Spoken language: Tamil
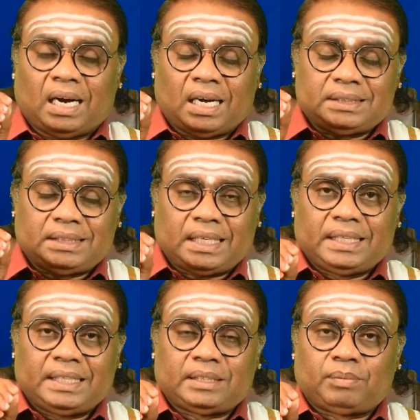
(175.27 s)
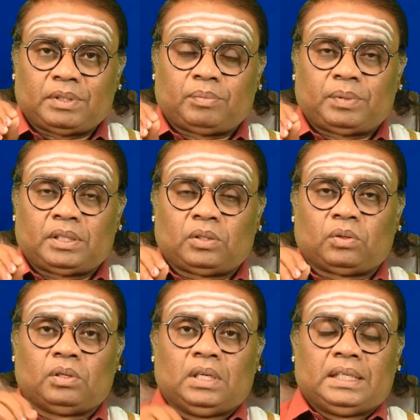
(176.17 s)
ஆச்சாரிய சம்பந்தப்பட்ட
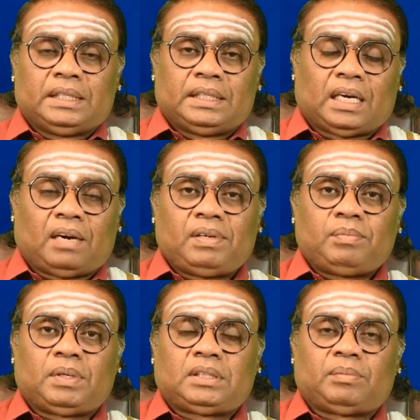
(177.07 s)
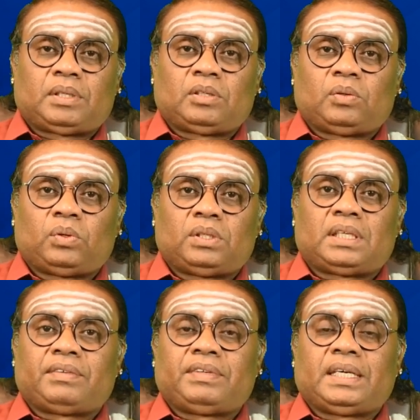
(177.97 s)
இந்த ஆவணி மாதம் பிறந்தால் ஒரு
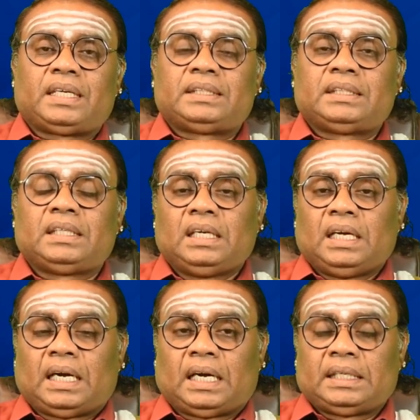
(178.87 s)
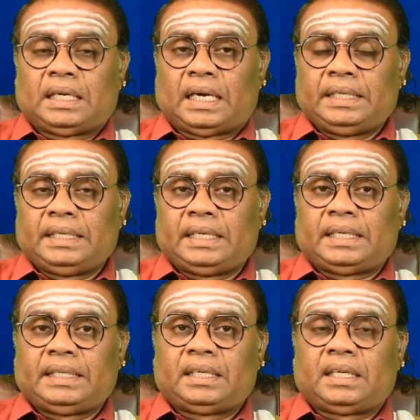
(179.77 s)
தடவையாவது அதை ஐயர்
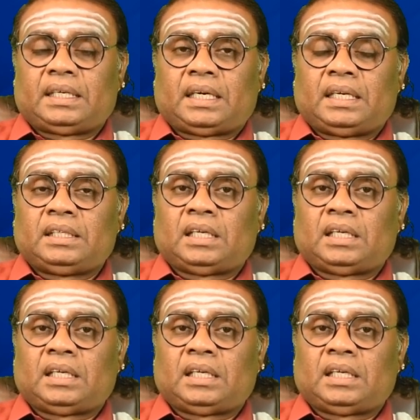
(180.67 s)
ஐயங்கார் அல்லது